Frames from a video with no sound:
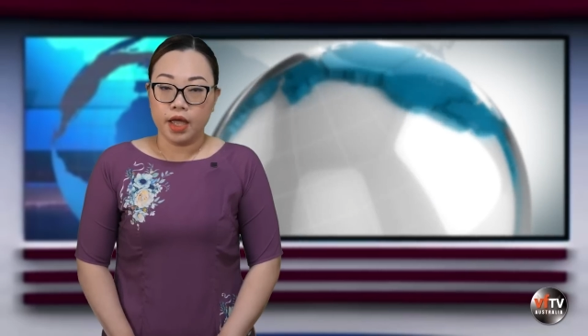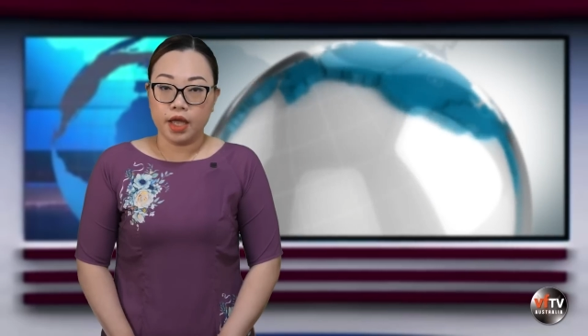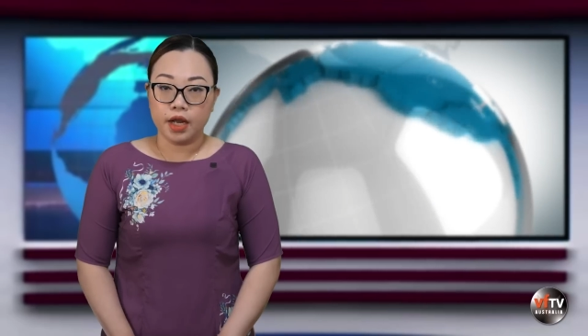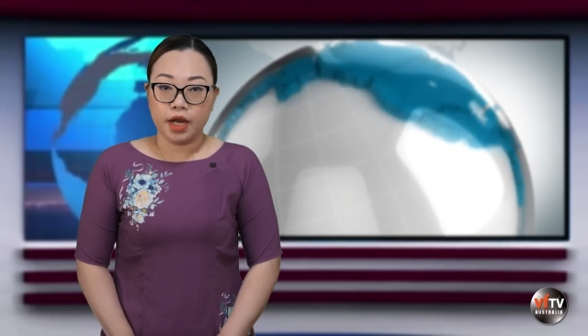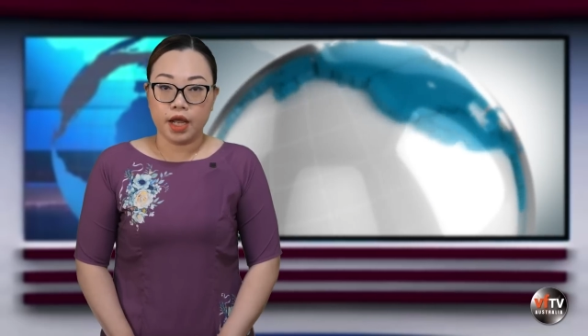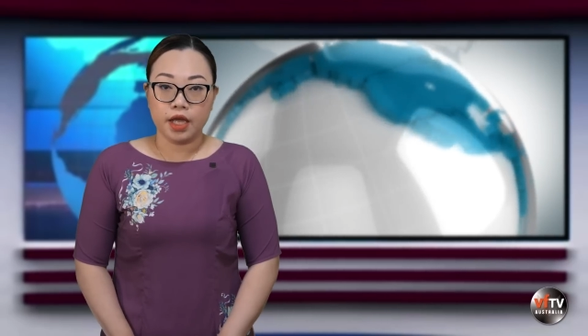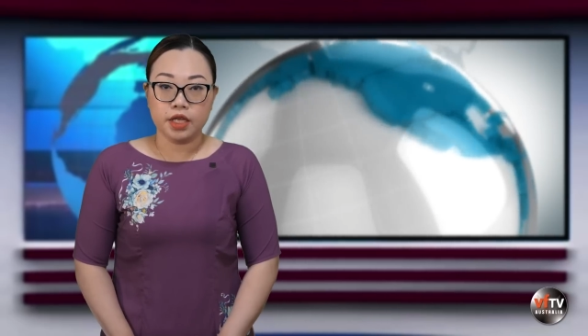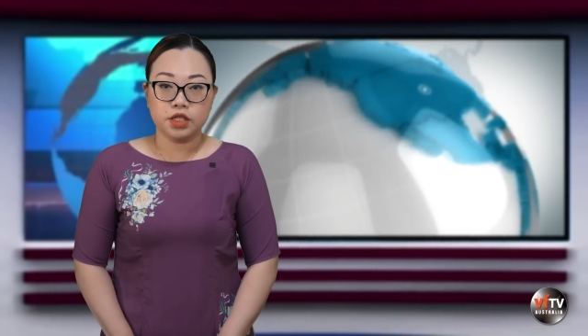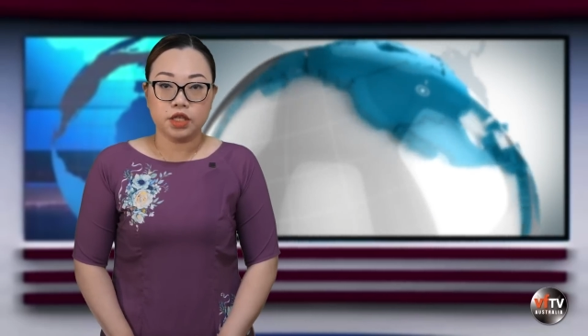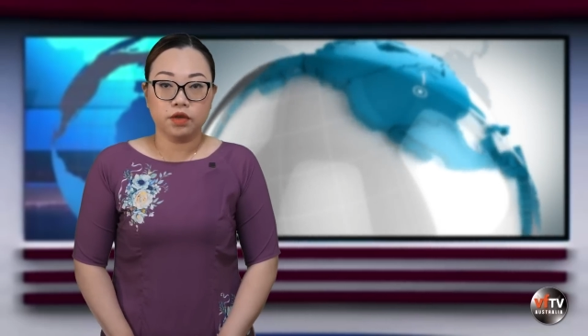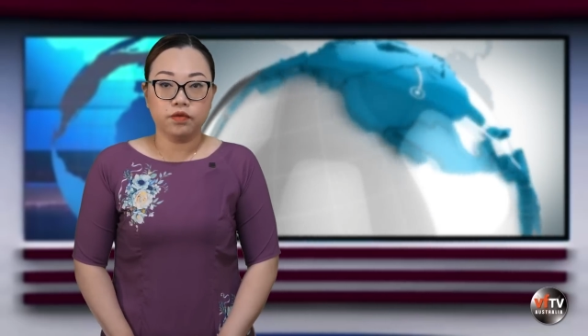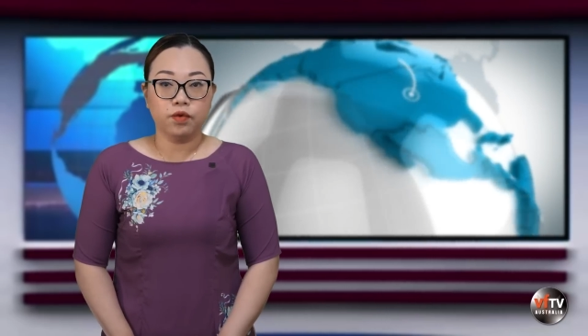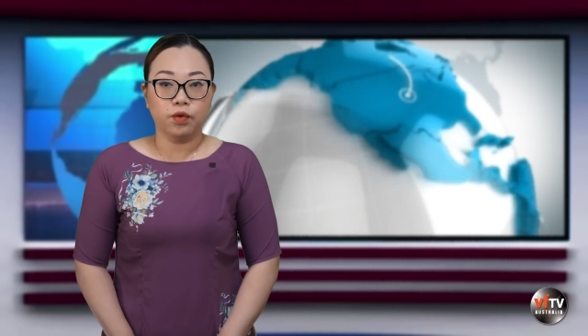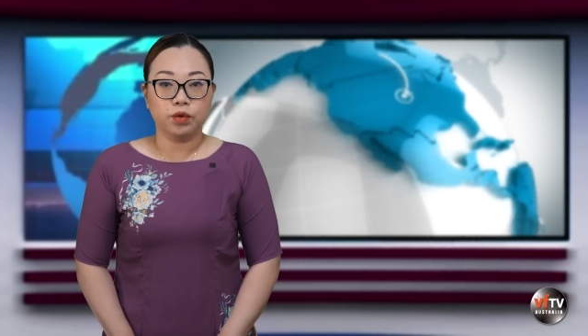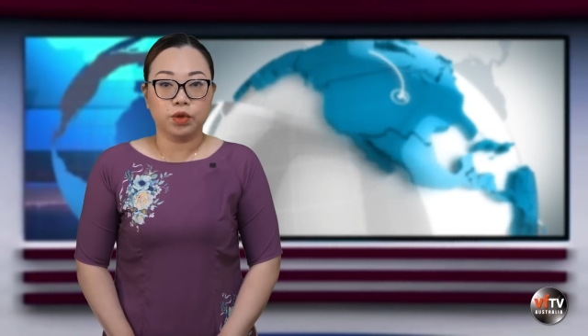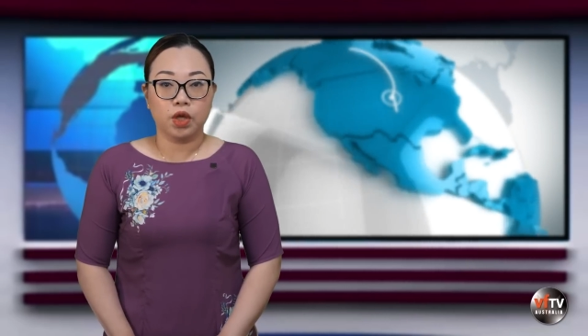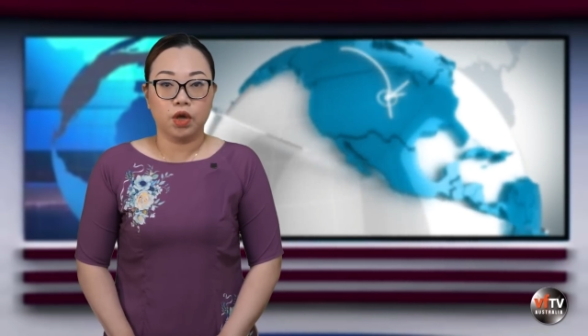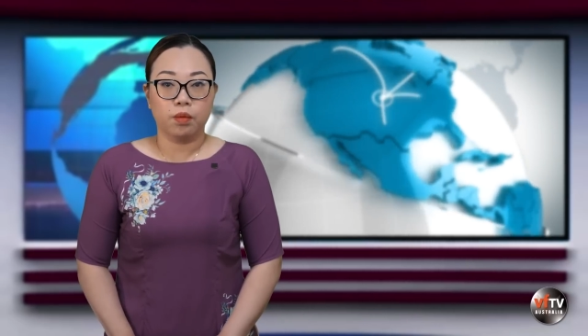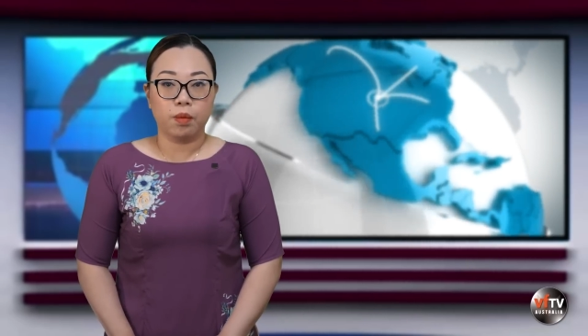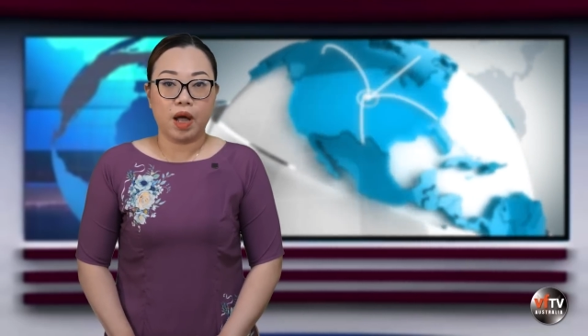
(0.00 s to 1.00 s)
Hiện nay, chính
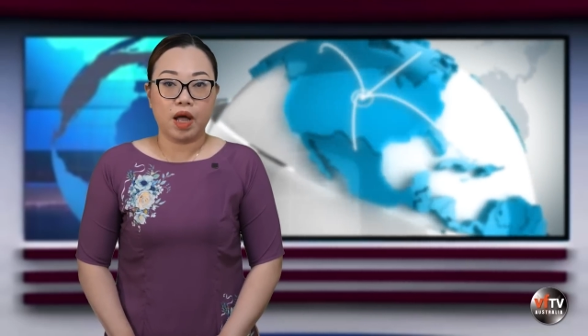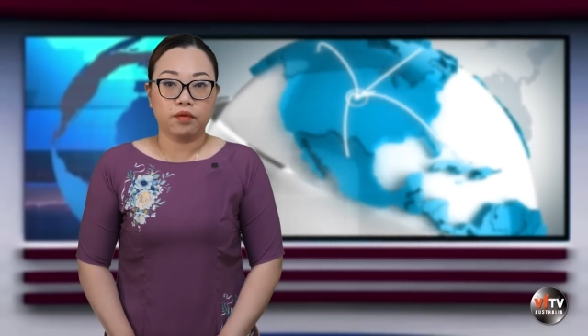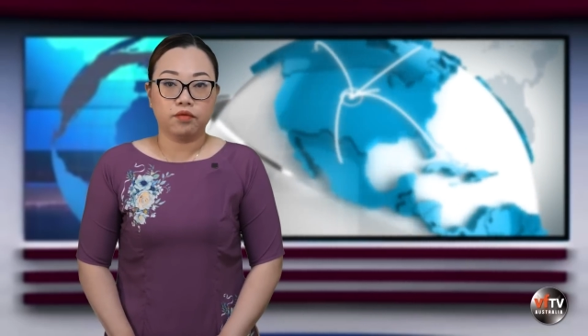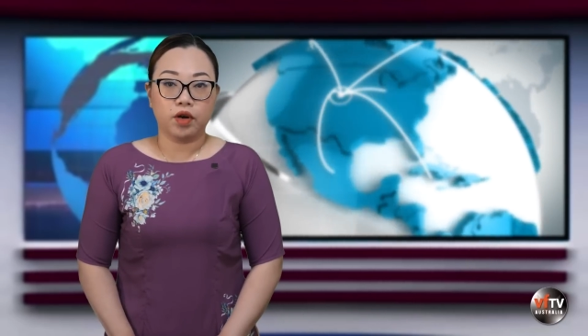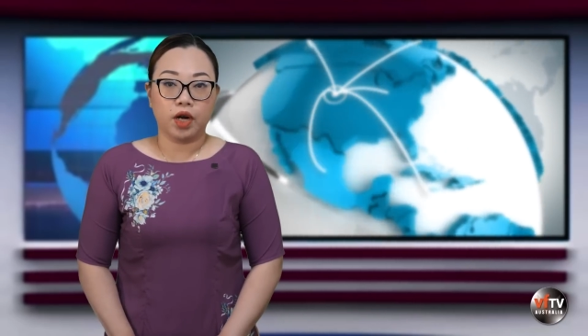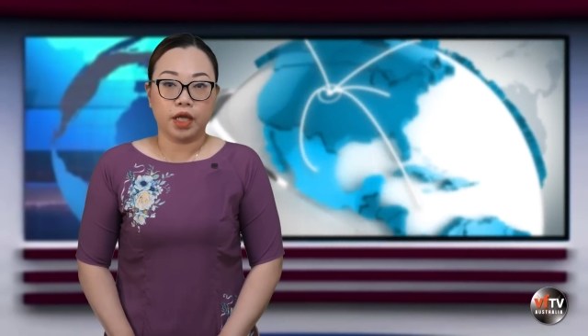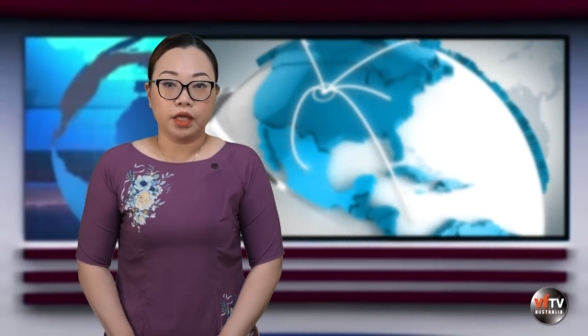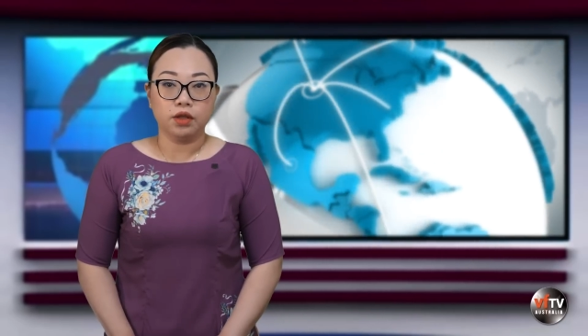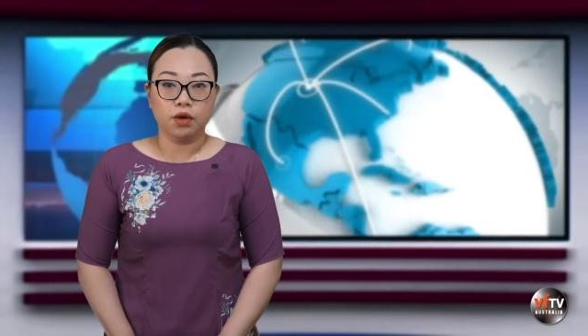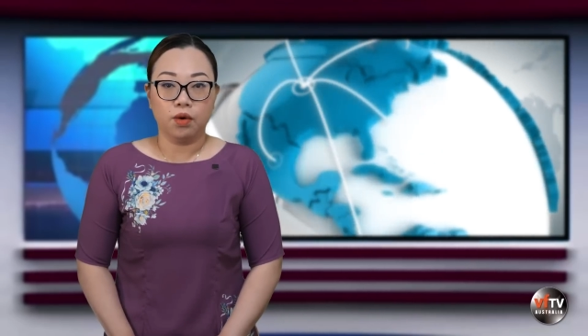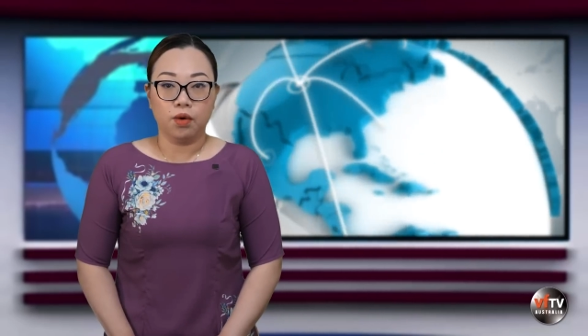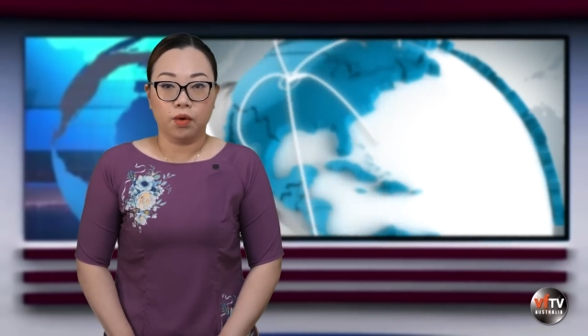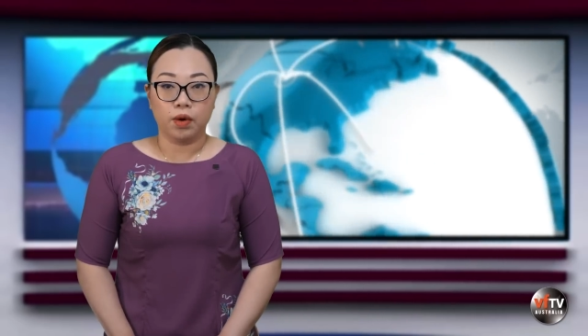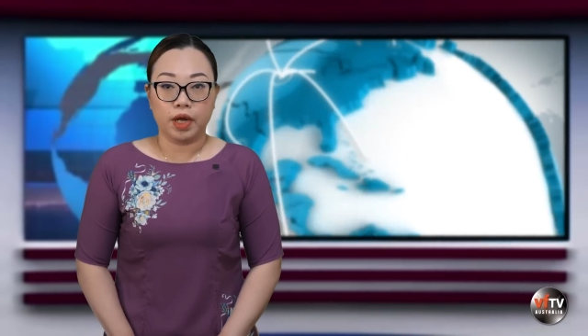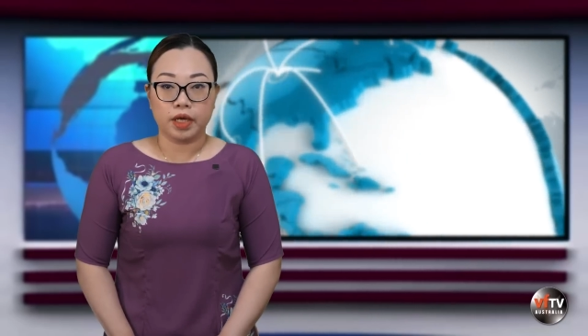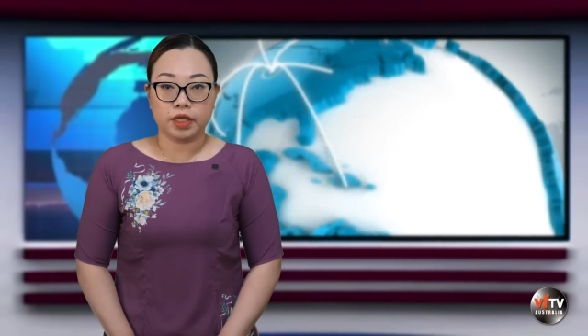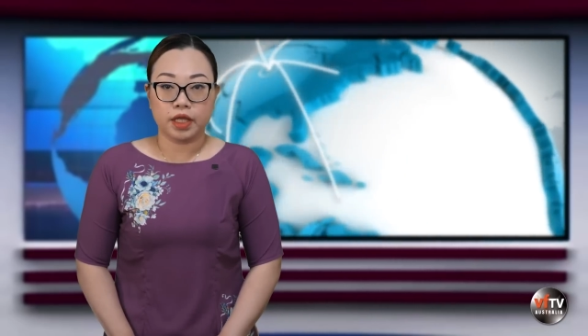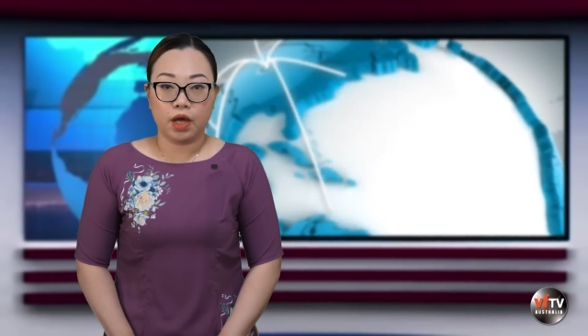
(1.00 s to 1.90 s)
phủ tiểu bang và lãnh thổ đang